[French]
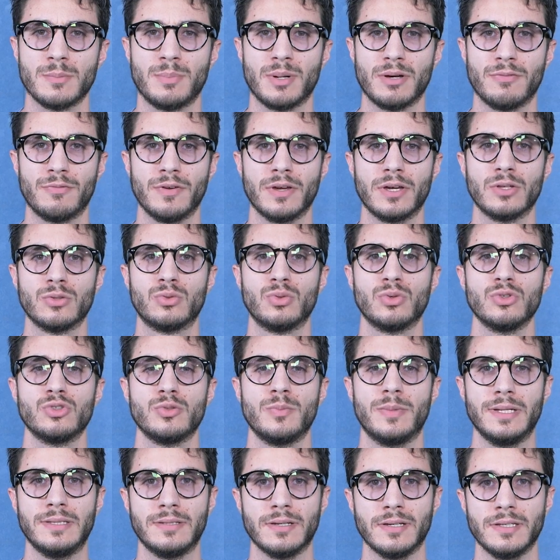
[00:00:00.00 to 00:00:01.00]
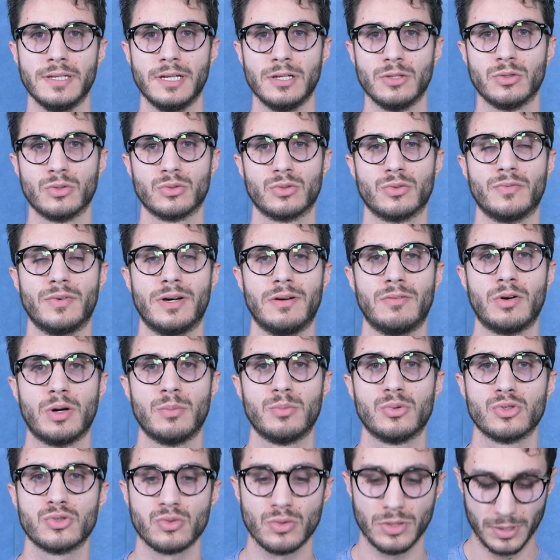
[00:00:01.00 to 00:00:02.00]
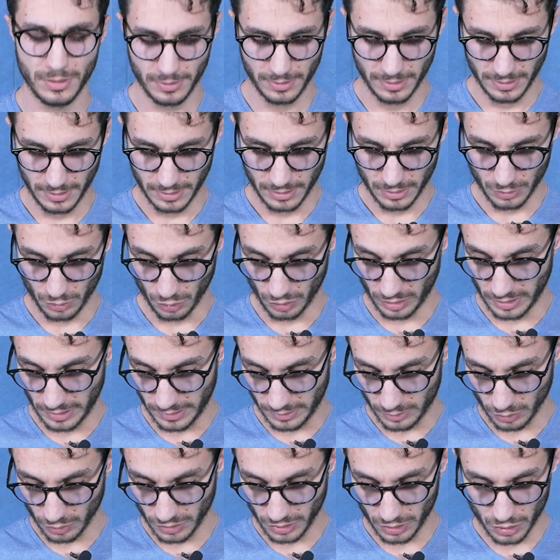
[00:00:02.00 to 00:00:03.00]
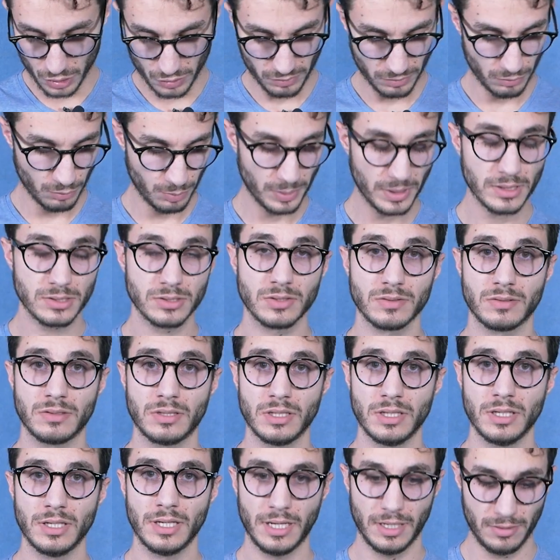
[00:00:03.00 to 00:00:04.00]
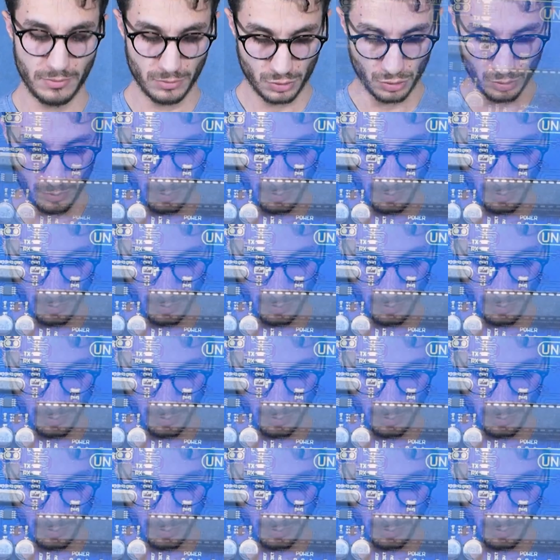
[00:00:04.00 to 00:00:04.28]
par faire un tour du matériel dont on va avoir besoin. Donc l'électronique que je vais vous présenter, elle se